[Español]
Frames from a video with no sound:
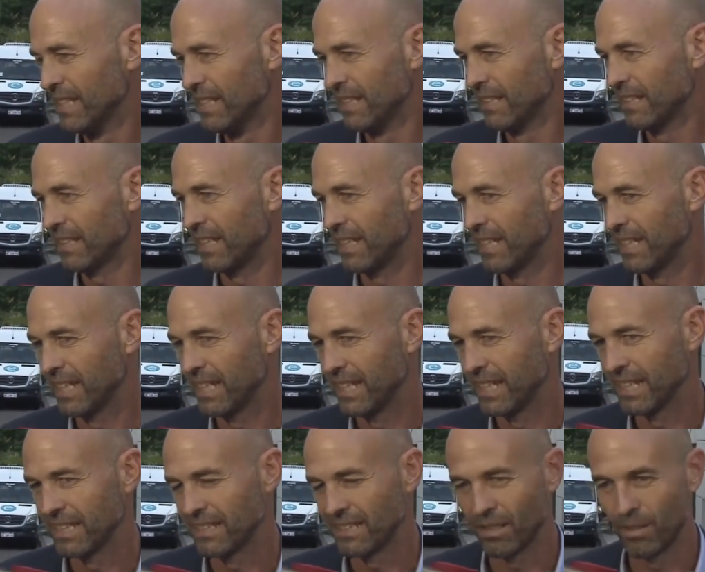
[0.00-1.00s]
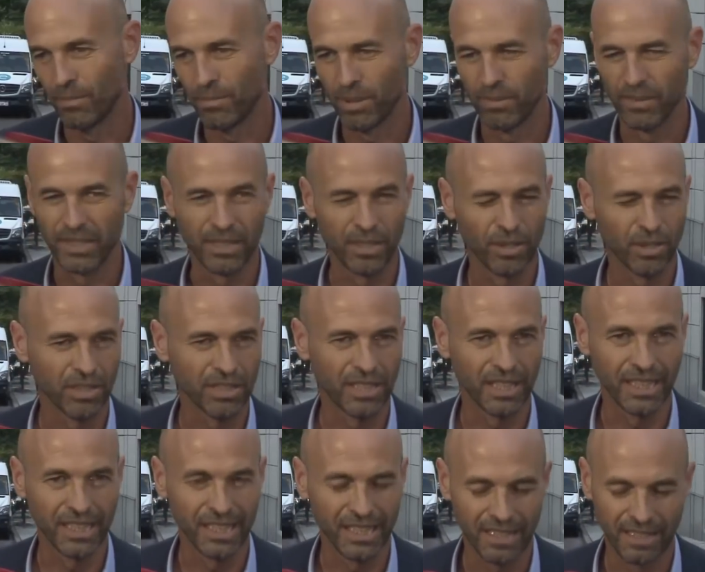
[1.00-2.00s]
que se comprometió a
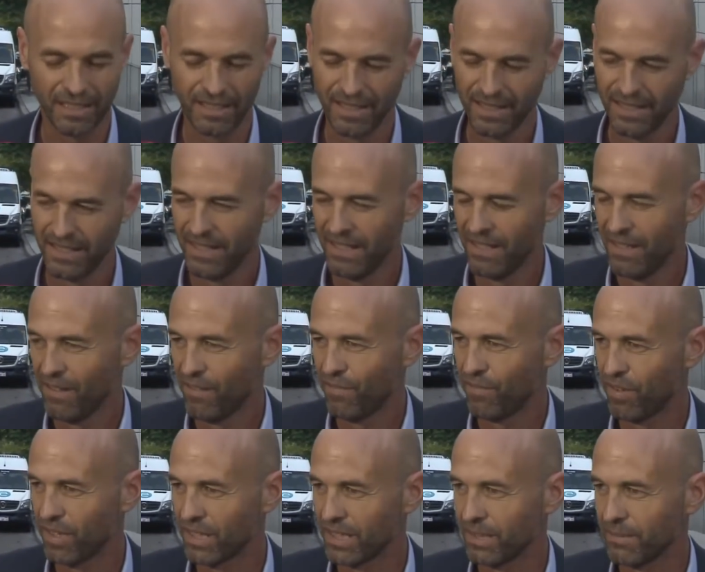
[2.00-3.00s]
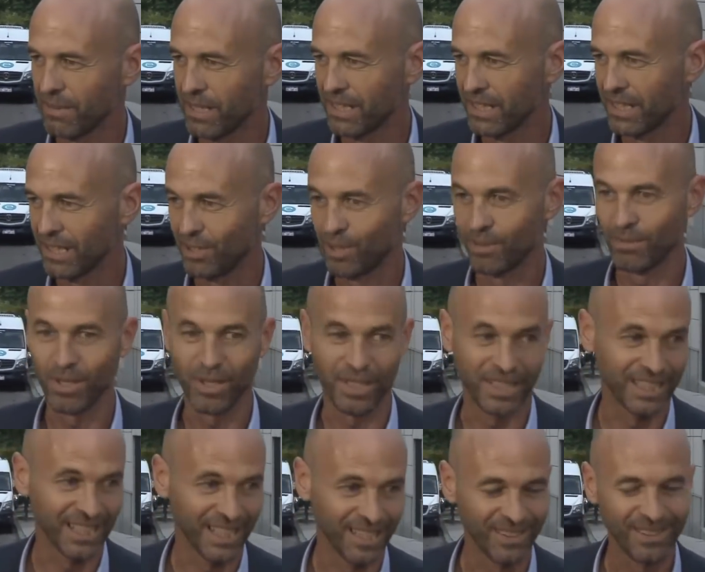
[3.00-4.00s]
seguir fuertemente, estoy medio
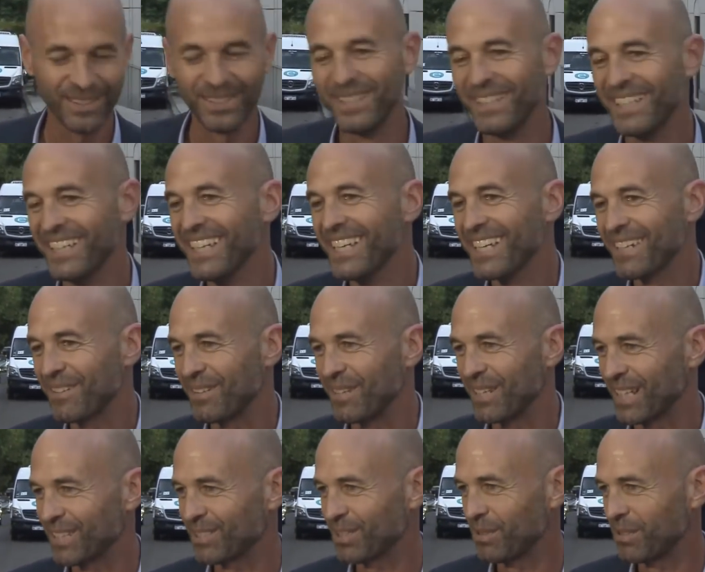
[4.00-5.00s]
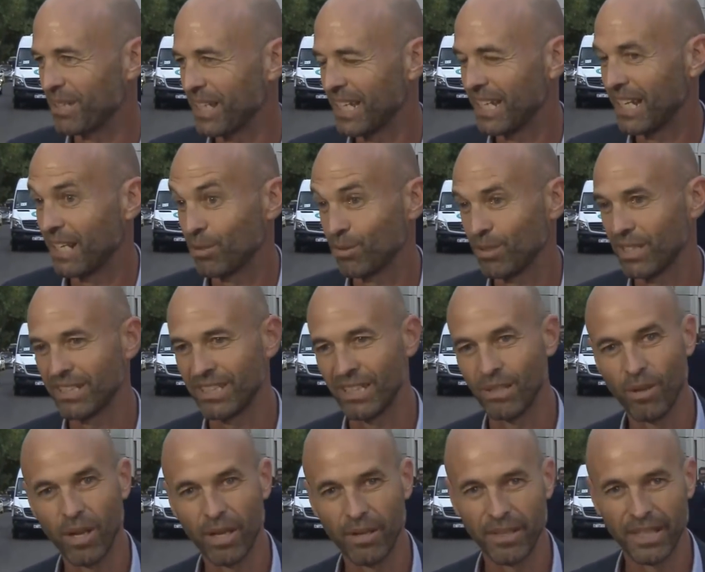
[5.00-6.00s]
agitado. Con las obras de la Ruta
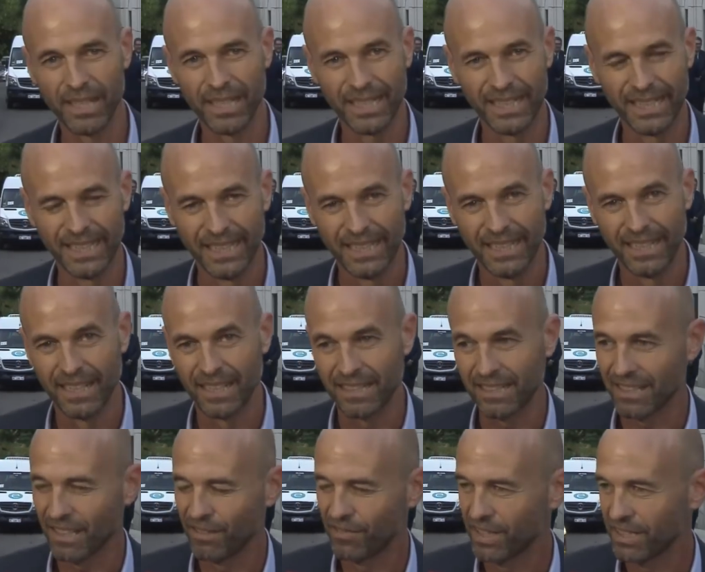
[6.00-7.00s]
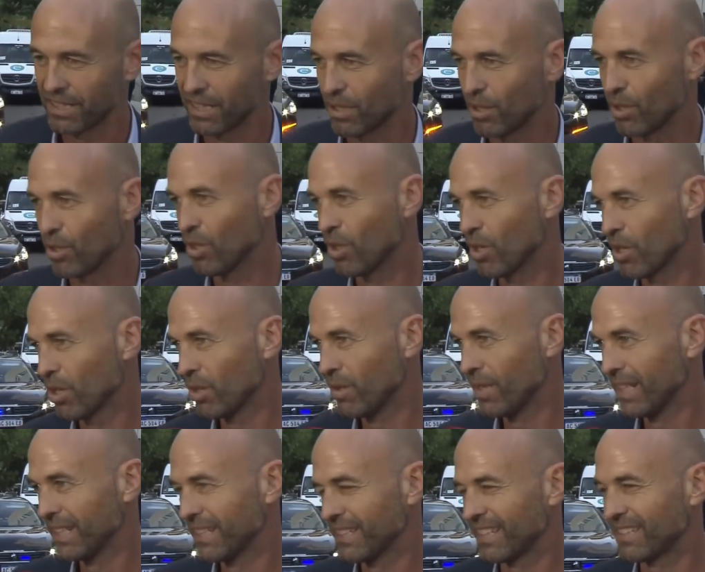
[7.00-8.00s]
19, entre San Francisco y
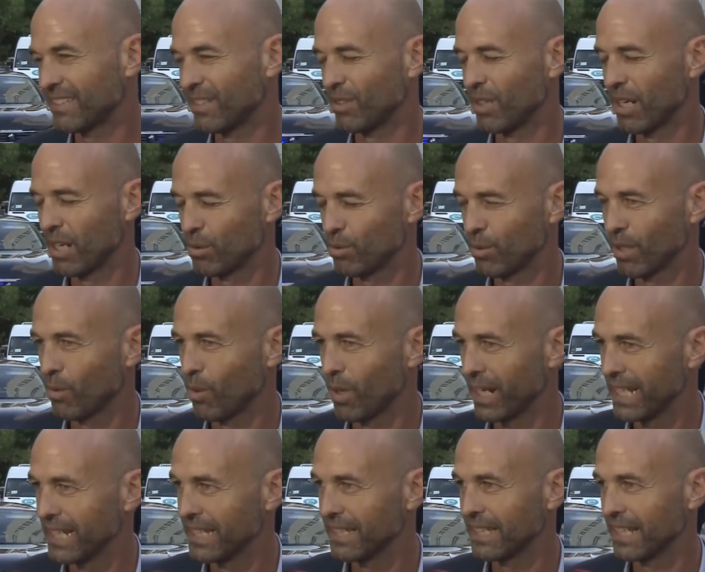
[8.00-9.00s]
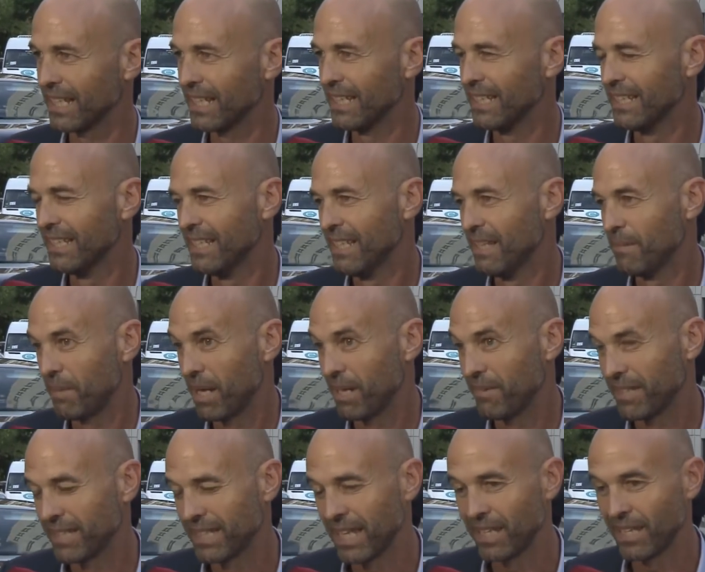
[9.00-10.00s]
Córdoba, Cuidado, la Ruta 40,
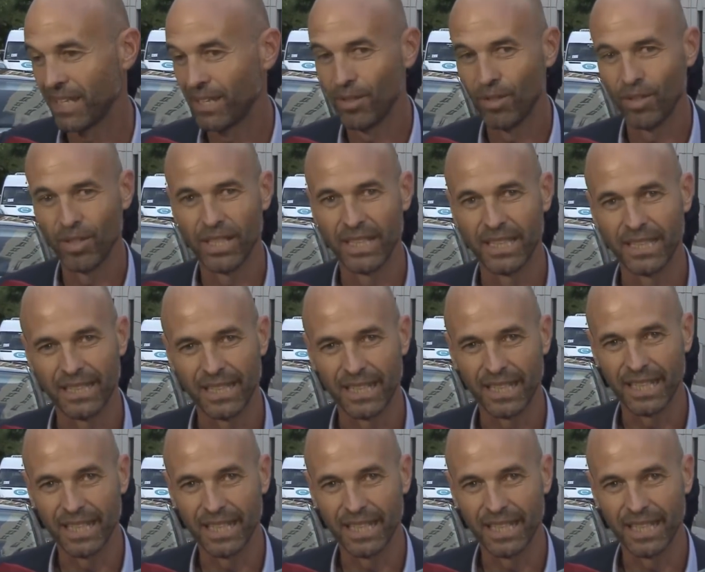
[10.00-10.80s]
pavimentándolo entre...